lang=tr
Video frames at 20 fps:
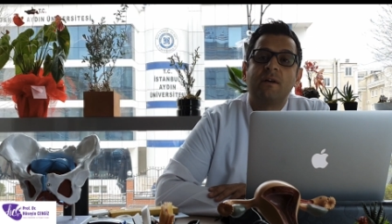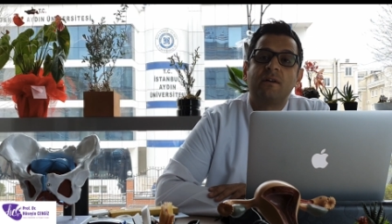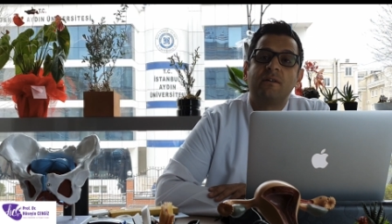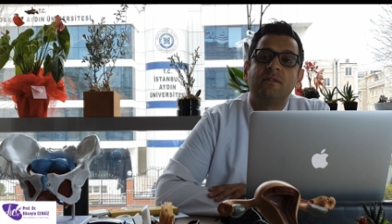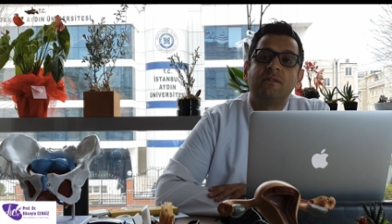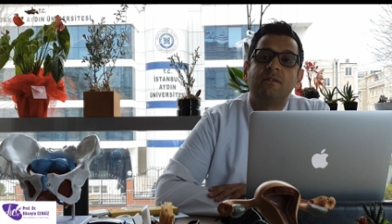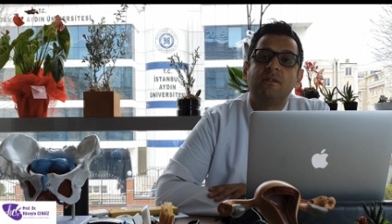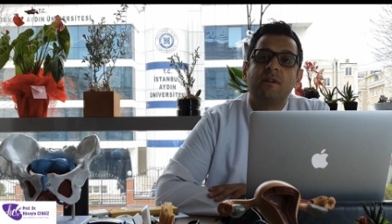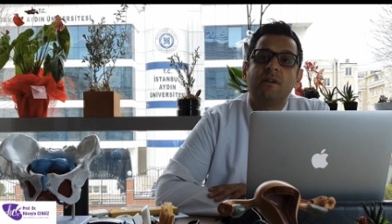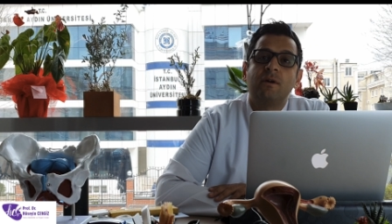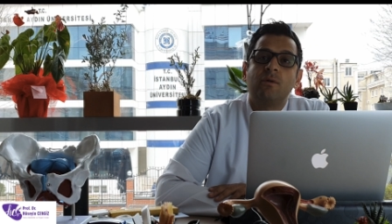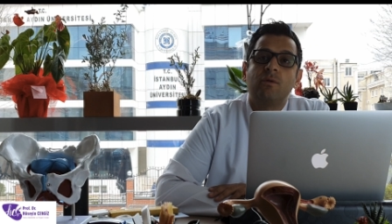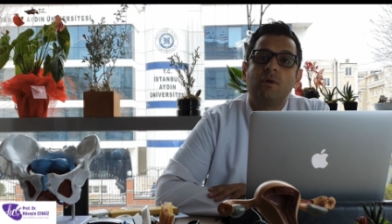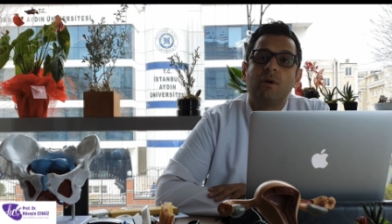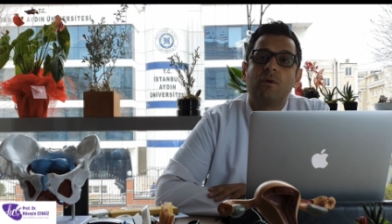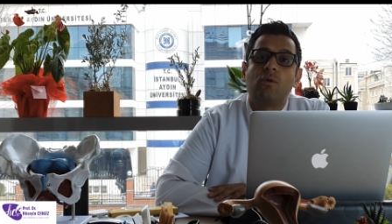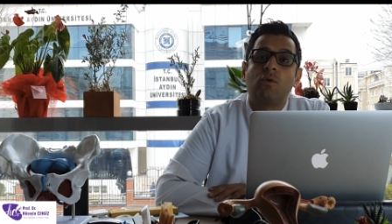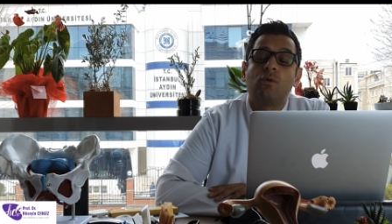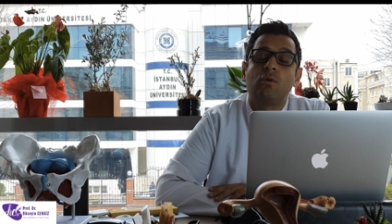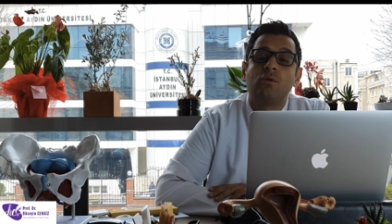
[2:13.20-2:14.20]
kadınlara
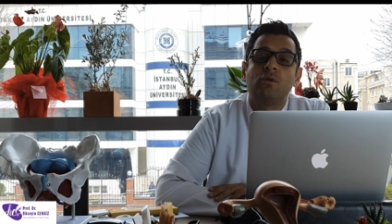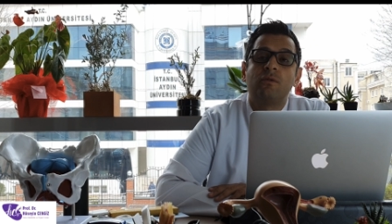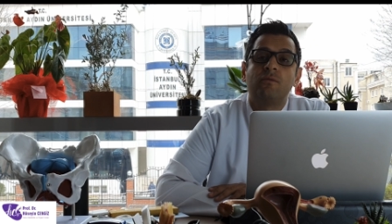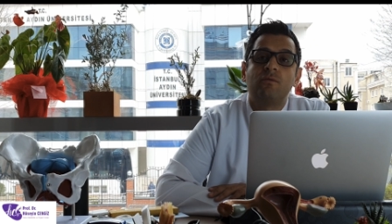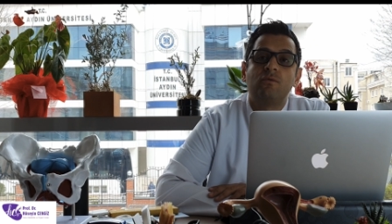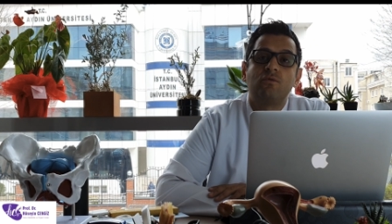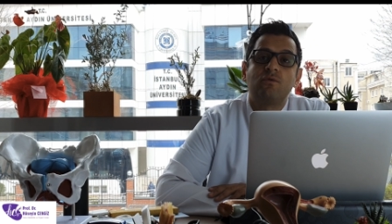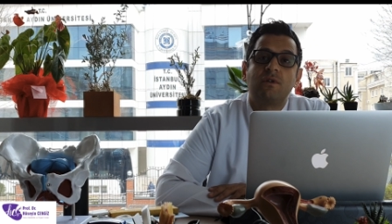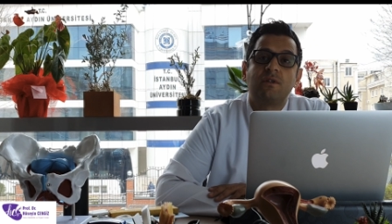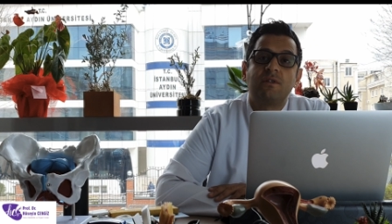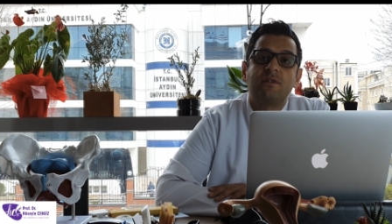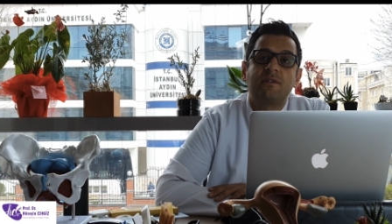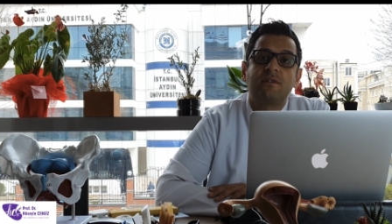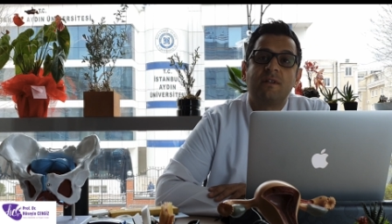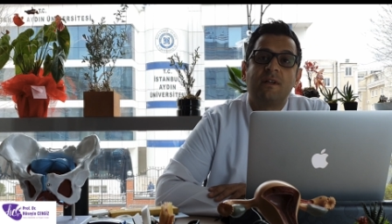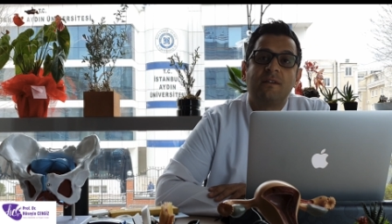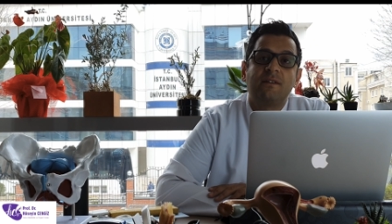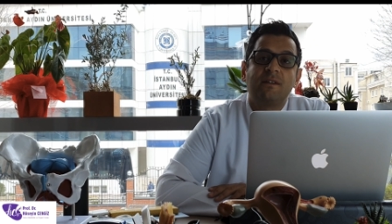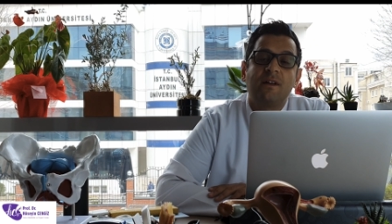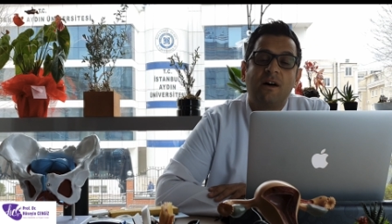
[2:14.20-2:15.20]
göre koronavirüs
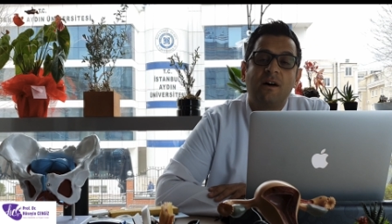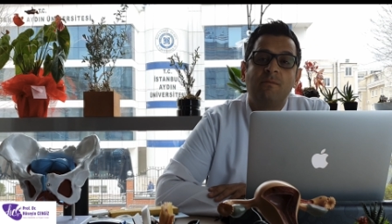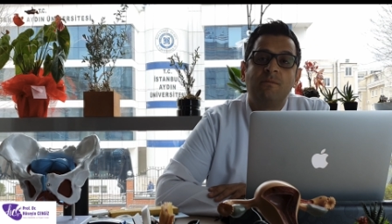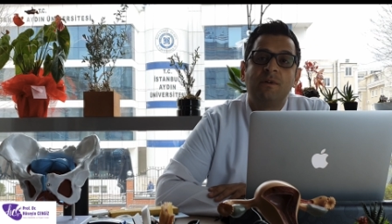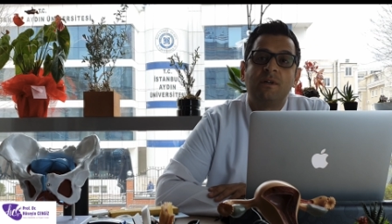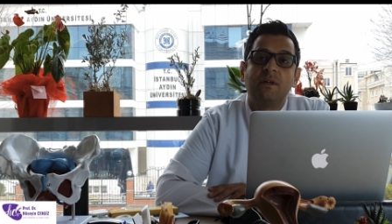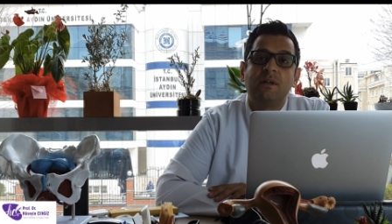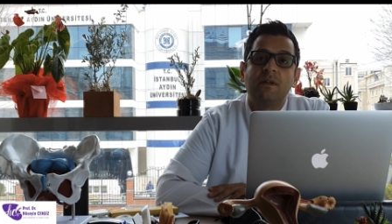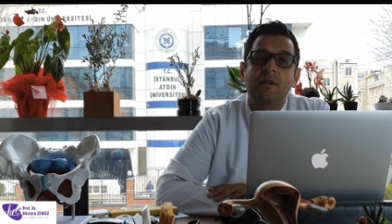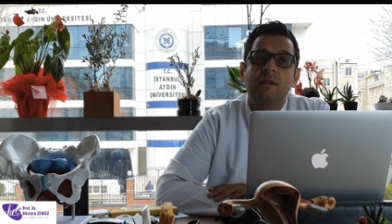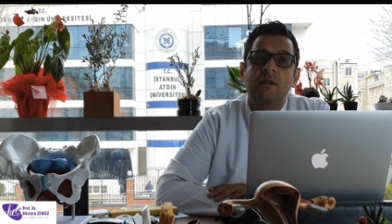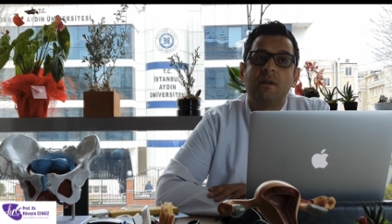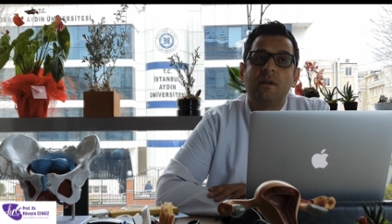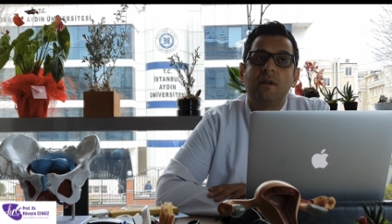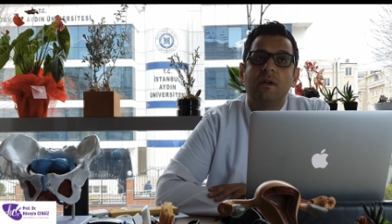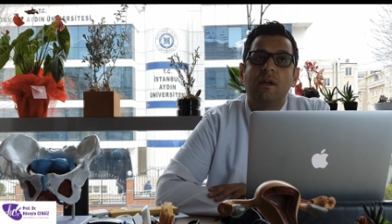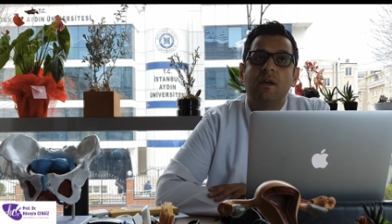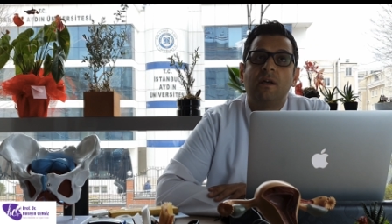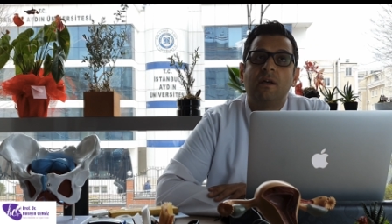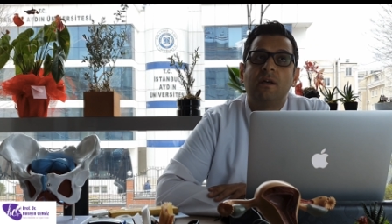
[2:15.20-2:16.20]
açısından daha mı
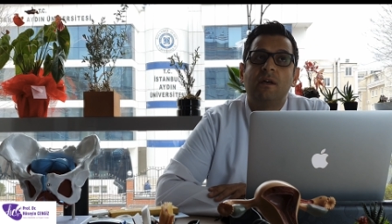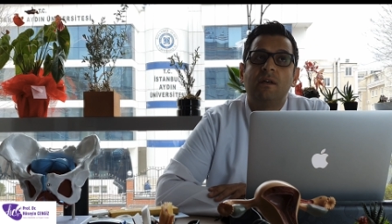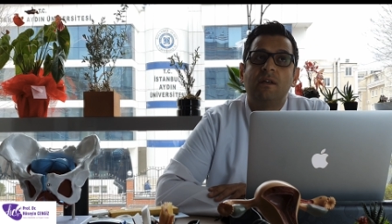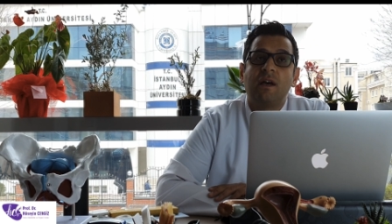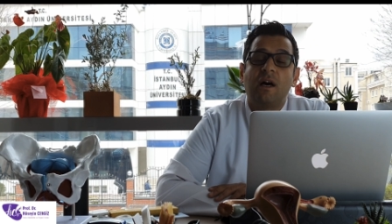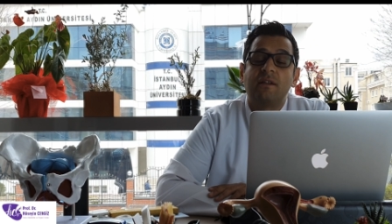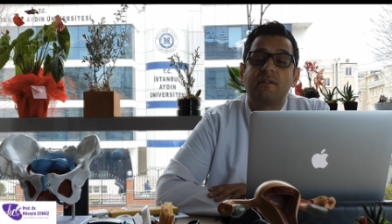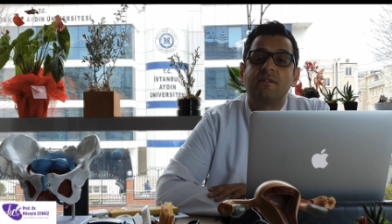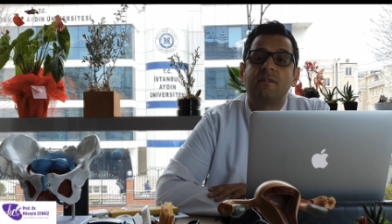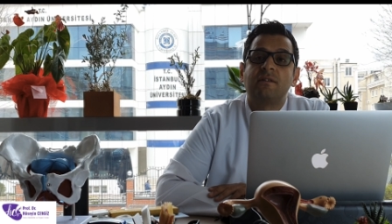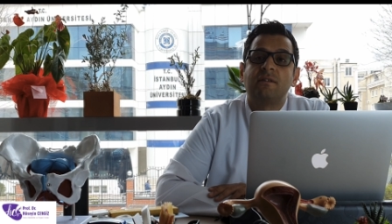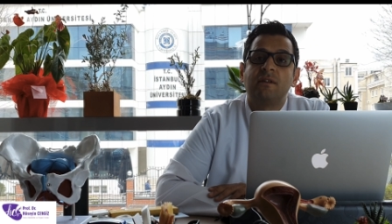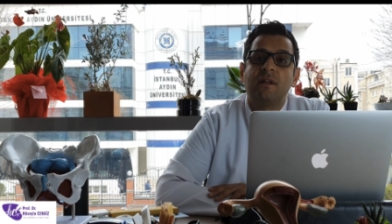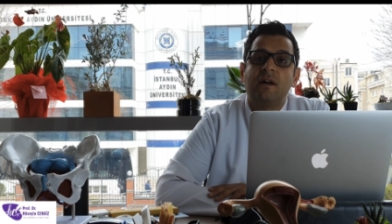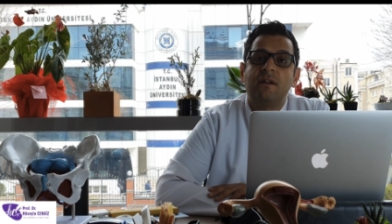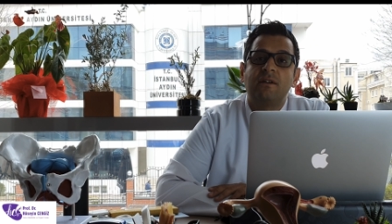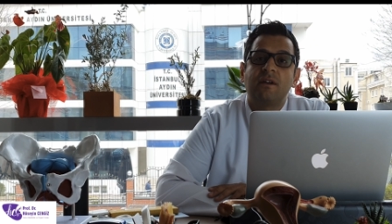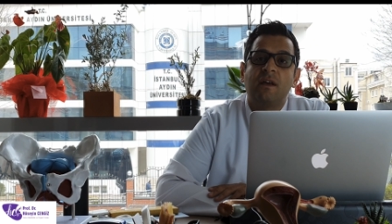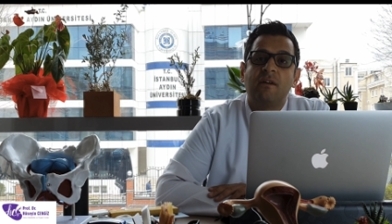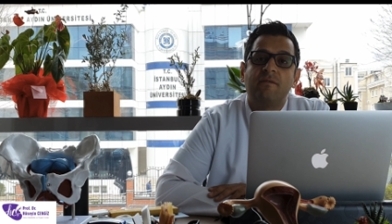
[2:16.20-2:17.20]
e,
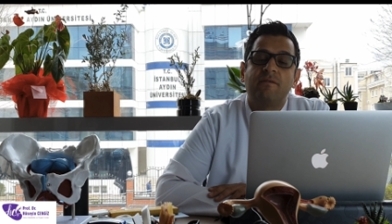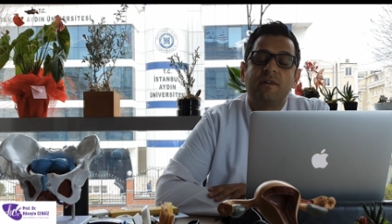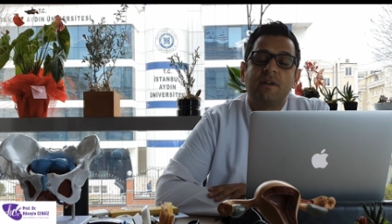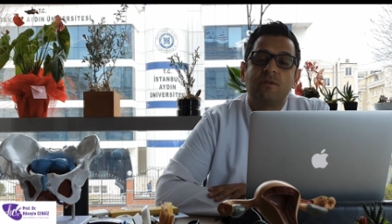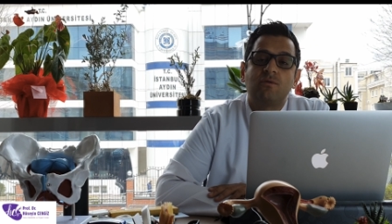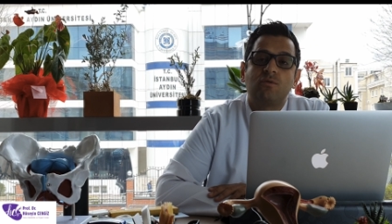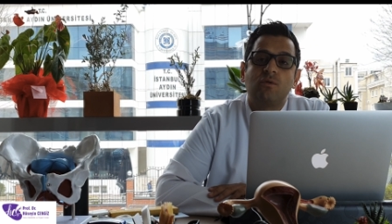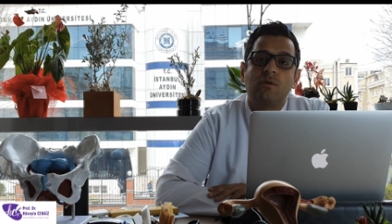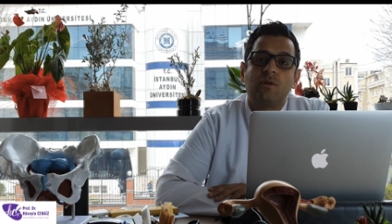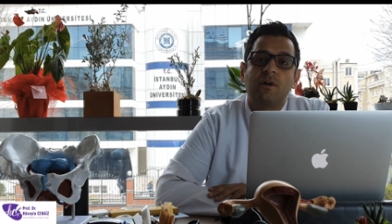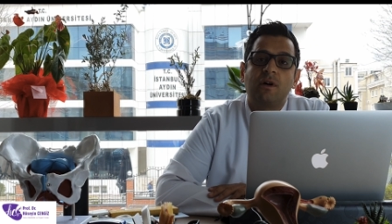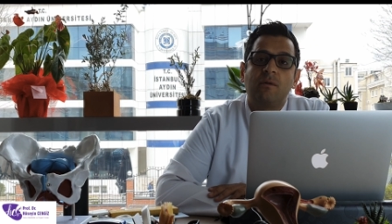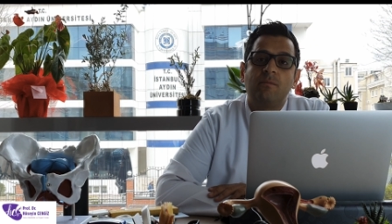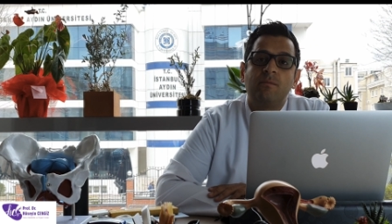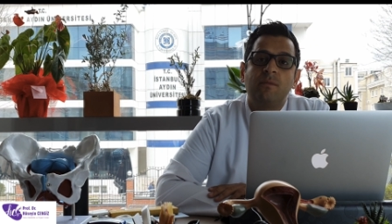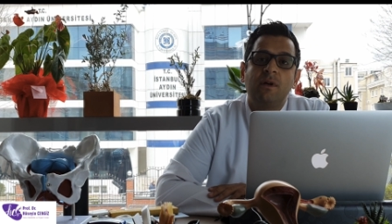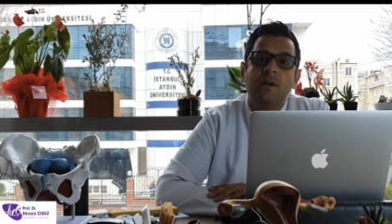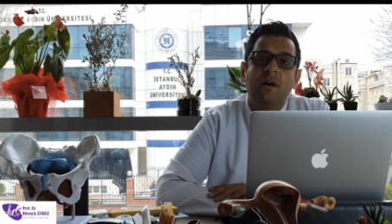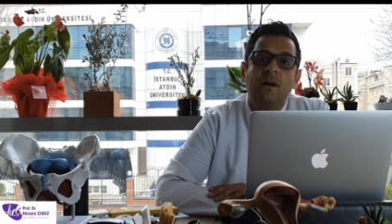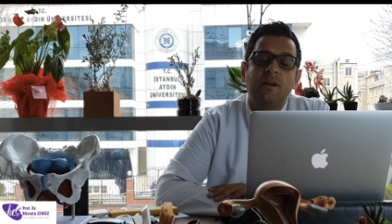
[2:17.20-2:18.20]
yatkınlar enfeksiyon kapmaya?